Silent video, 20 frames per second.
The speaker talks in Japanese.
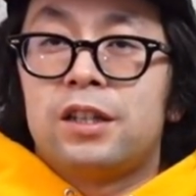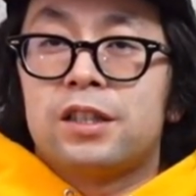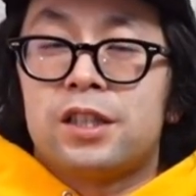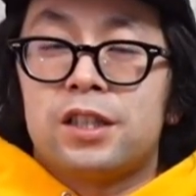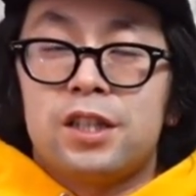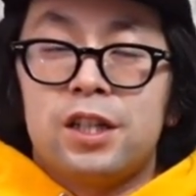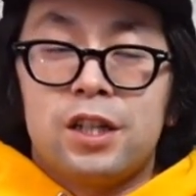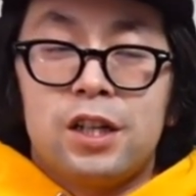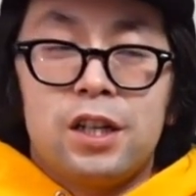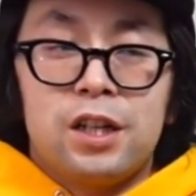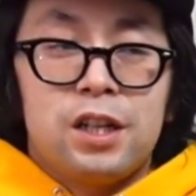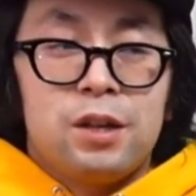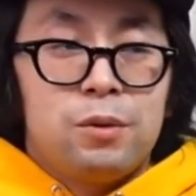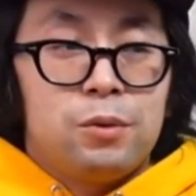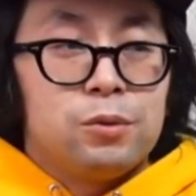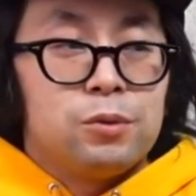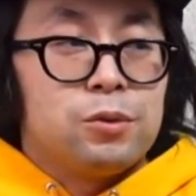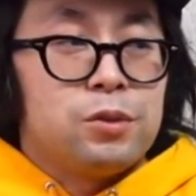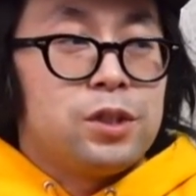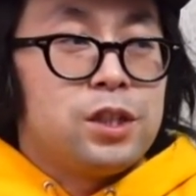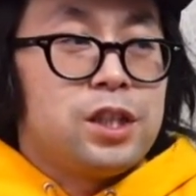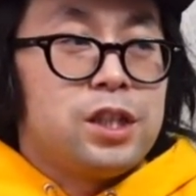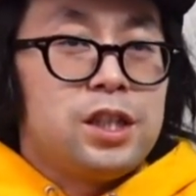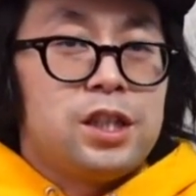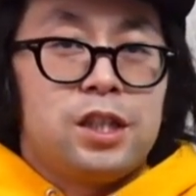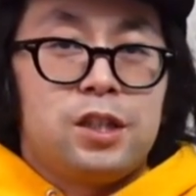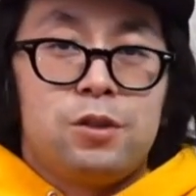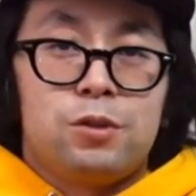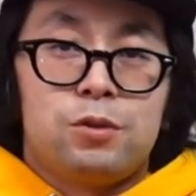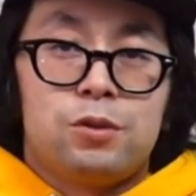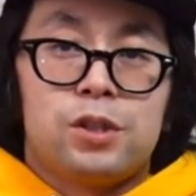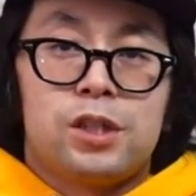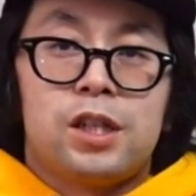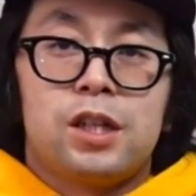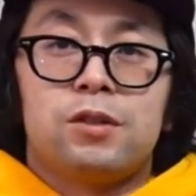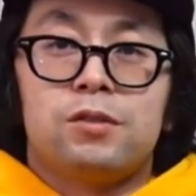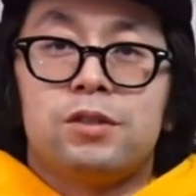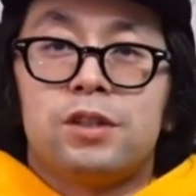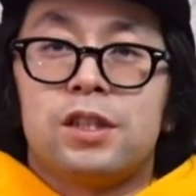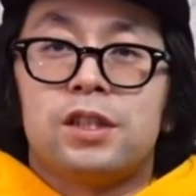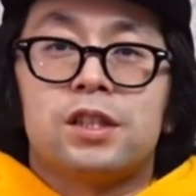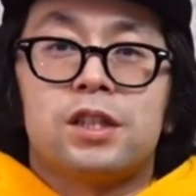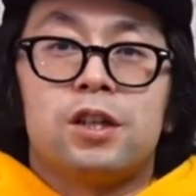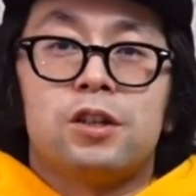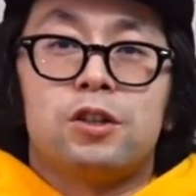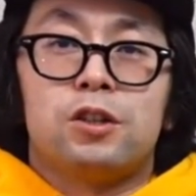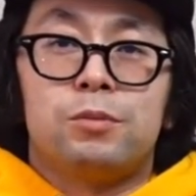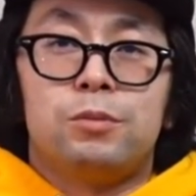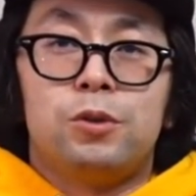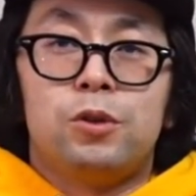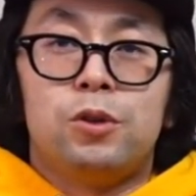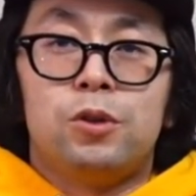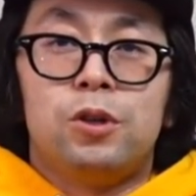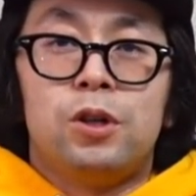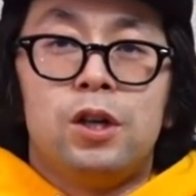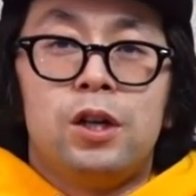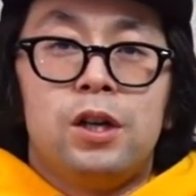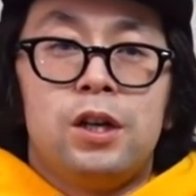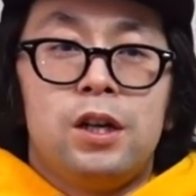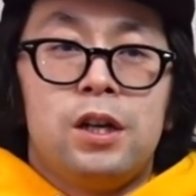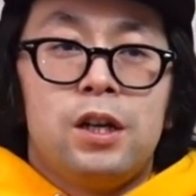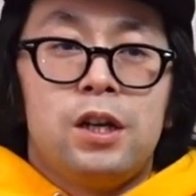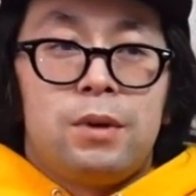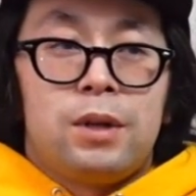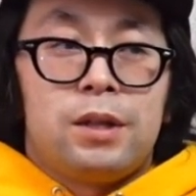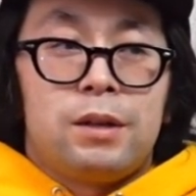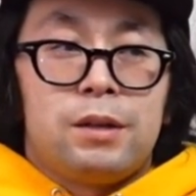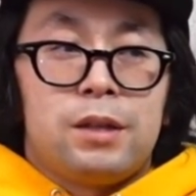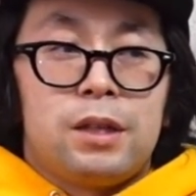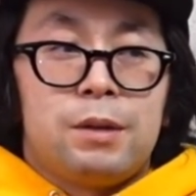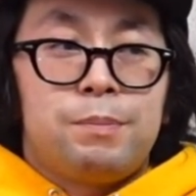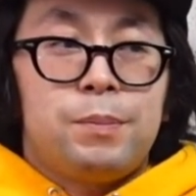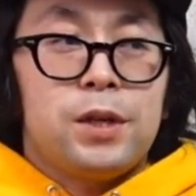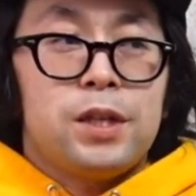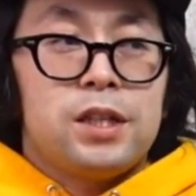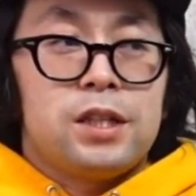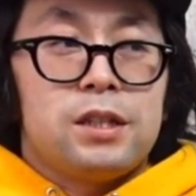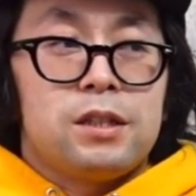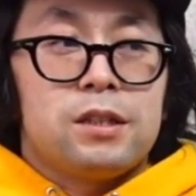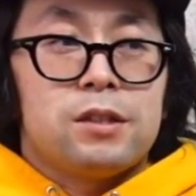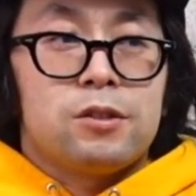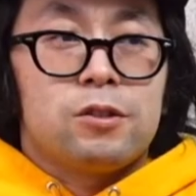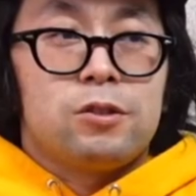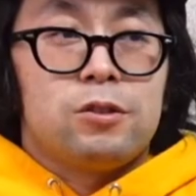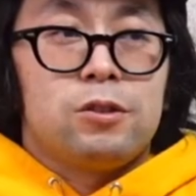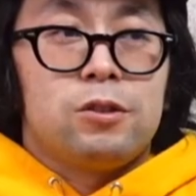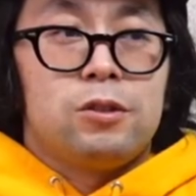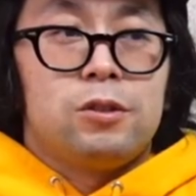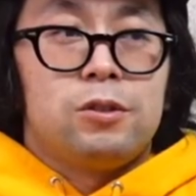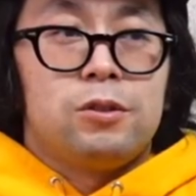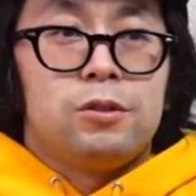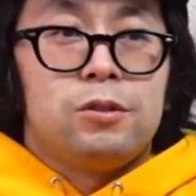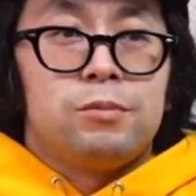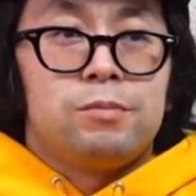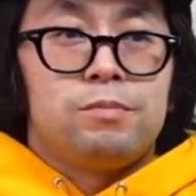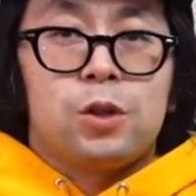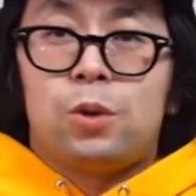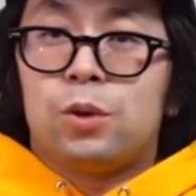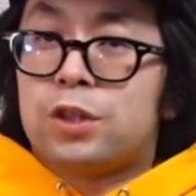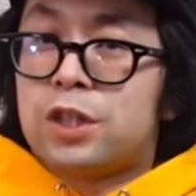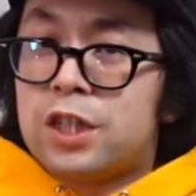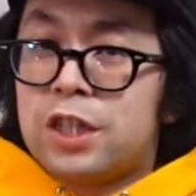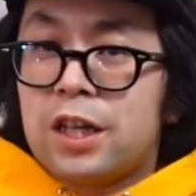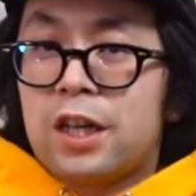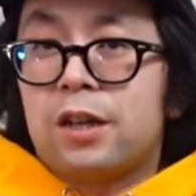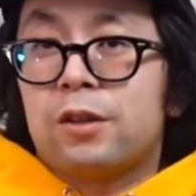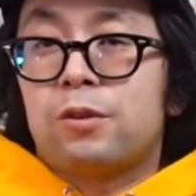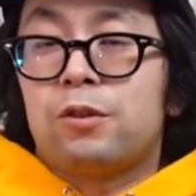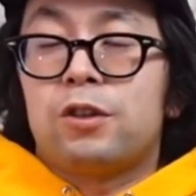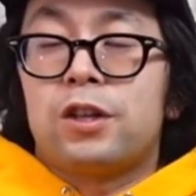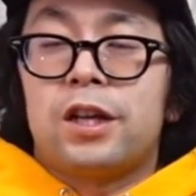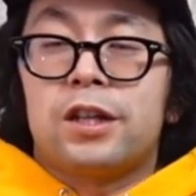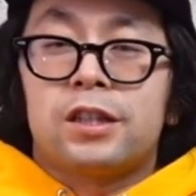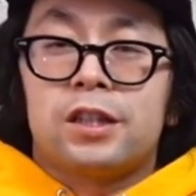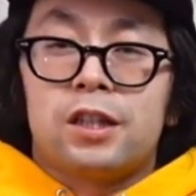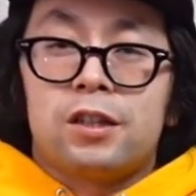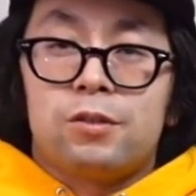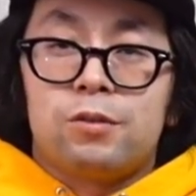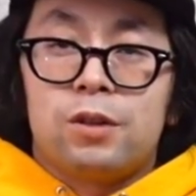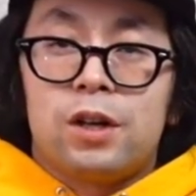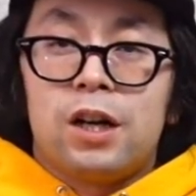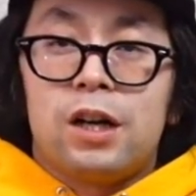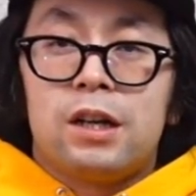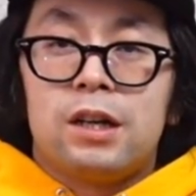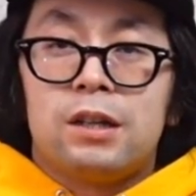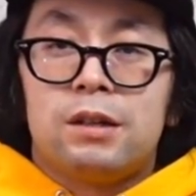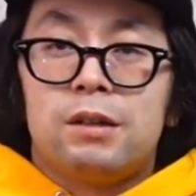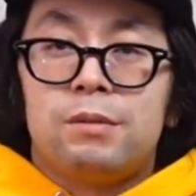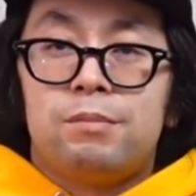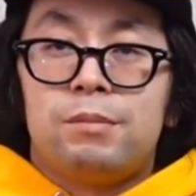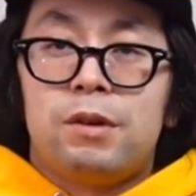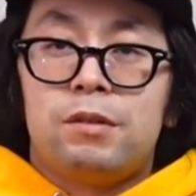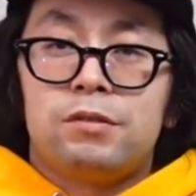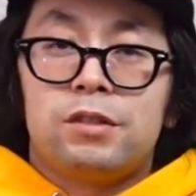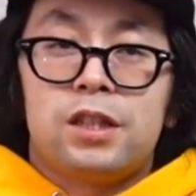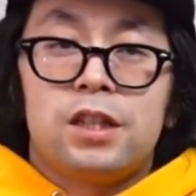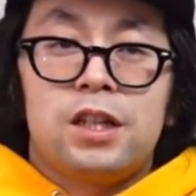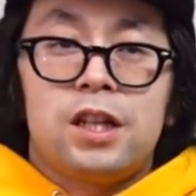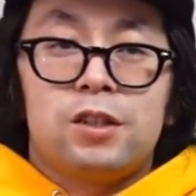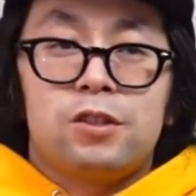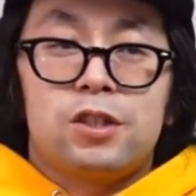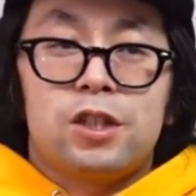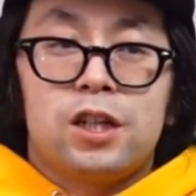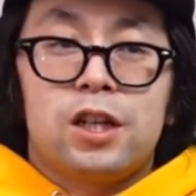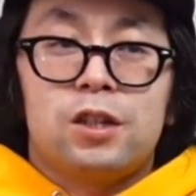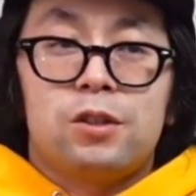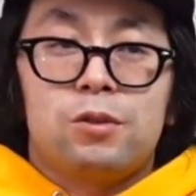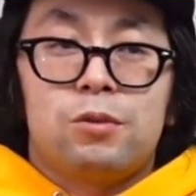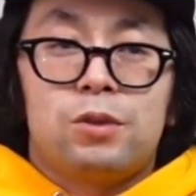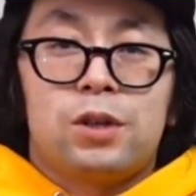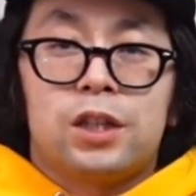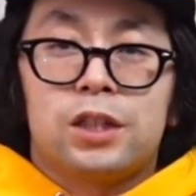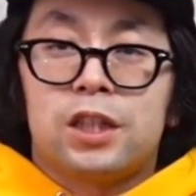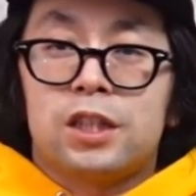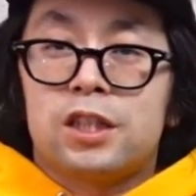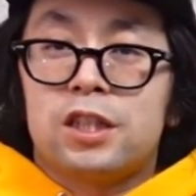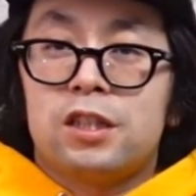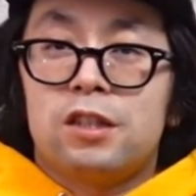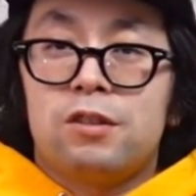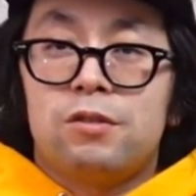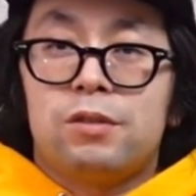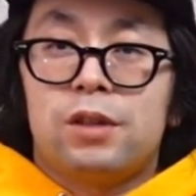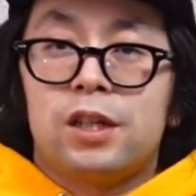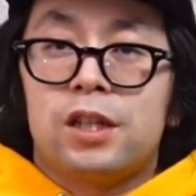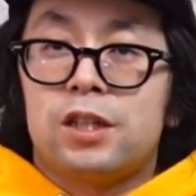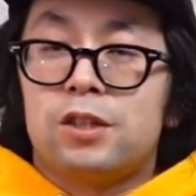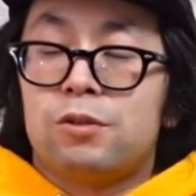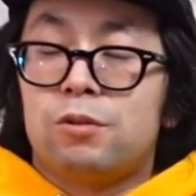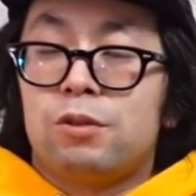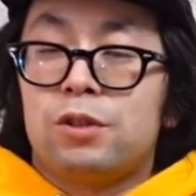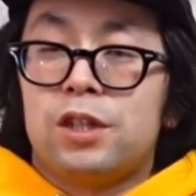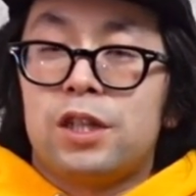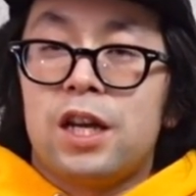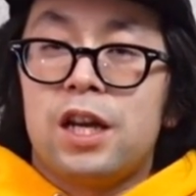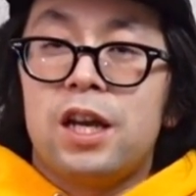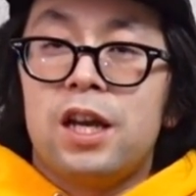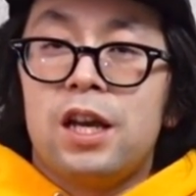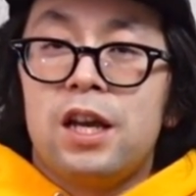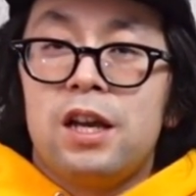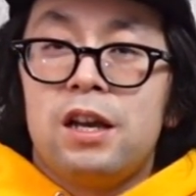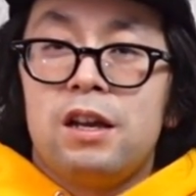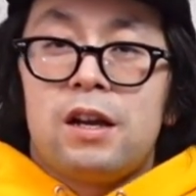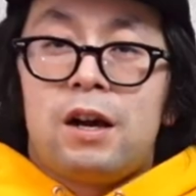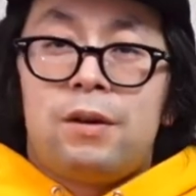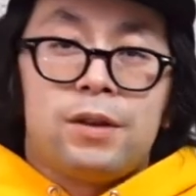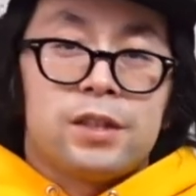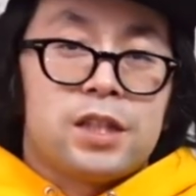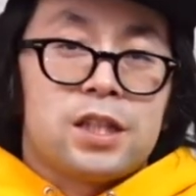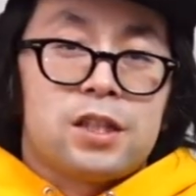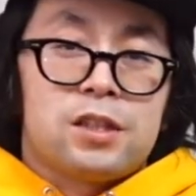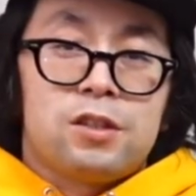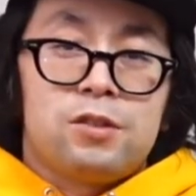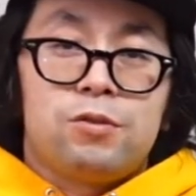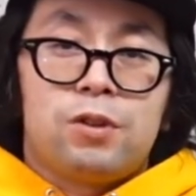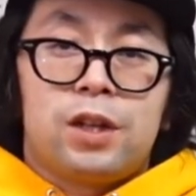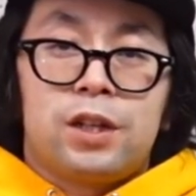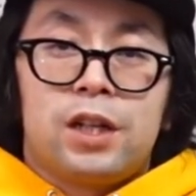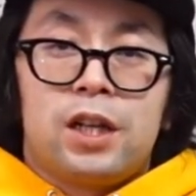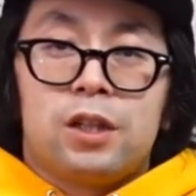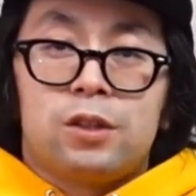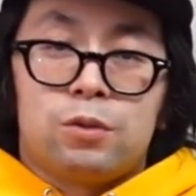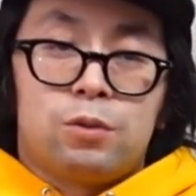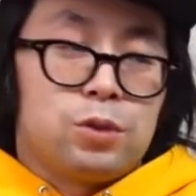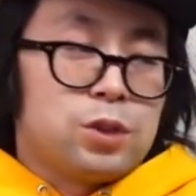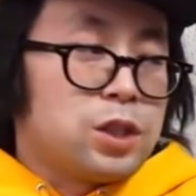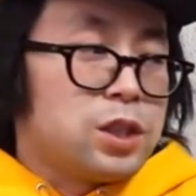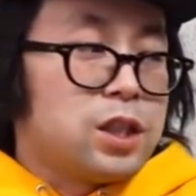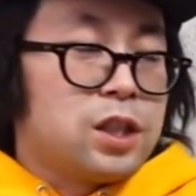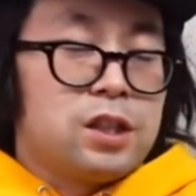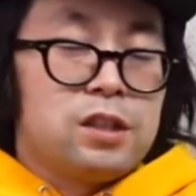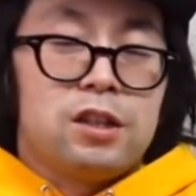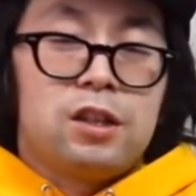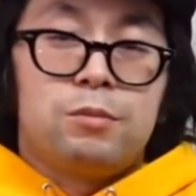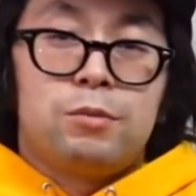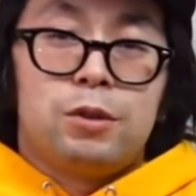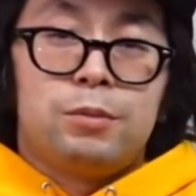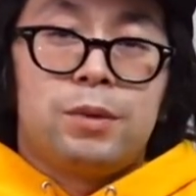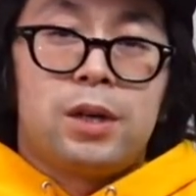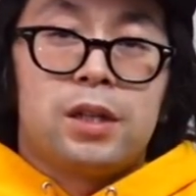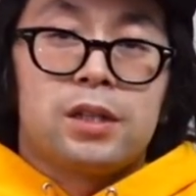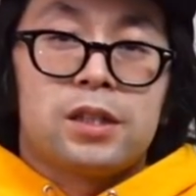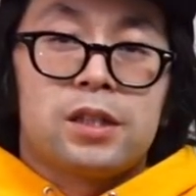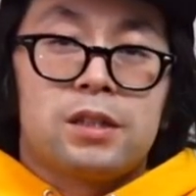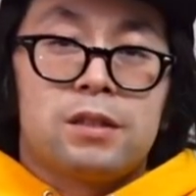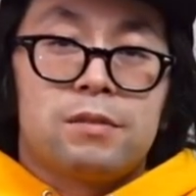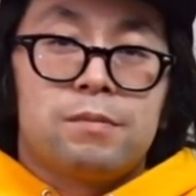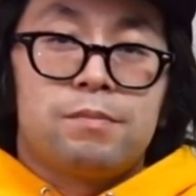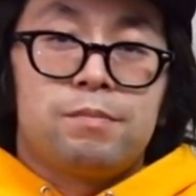こちらがね、本当に気に入ってよく着てるんですけれども、まあね、やっぱり、その、コーチジャケットであったりとか、マウンテンライトジャケットの形っていうのが非常にね、合わせやすいのかなと個人的には思います。